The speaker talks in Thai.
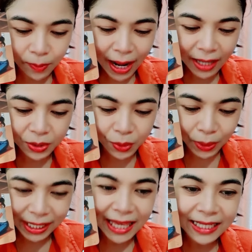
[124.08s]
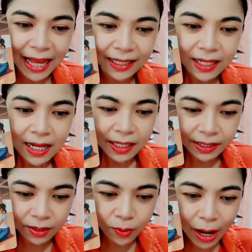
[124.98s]
อว่าอยู่ใกล้กัน ห
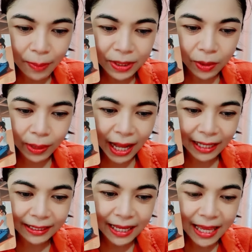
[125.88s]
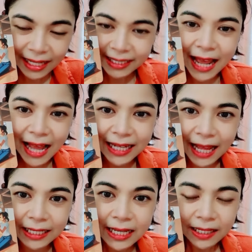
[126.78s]
รือว่ามีโอกาสได้เห็นหน้า
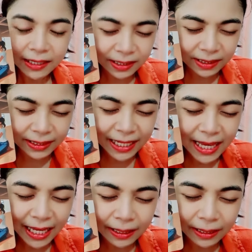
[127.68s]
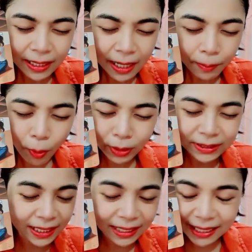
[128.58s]
กัน หรือได้เห็นโพส
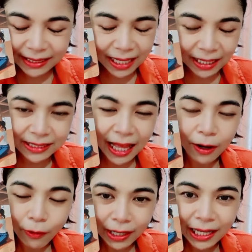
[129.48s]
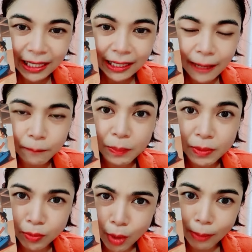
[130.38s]
เห็นอะไรต่าง ๆ ของกัน และกันมัน
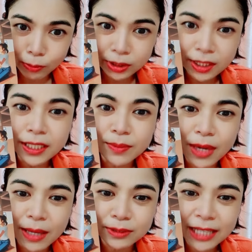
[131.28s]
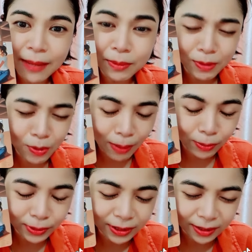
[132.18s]
มีความรู้สึกอิ่มเอมใจ มันมีความ
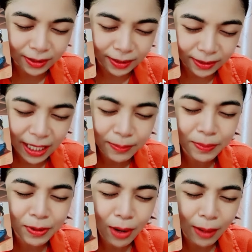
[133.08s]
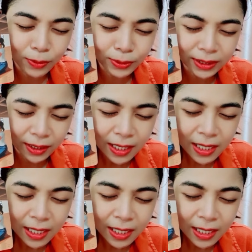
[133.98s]
รู้สึกตื่นเต้นมันมีความรู้สึก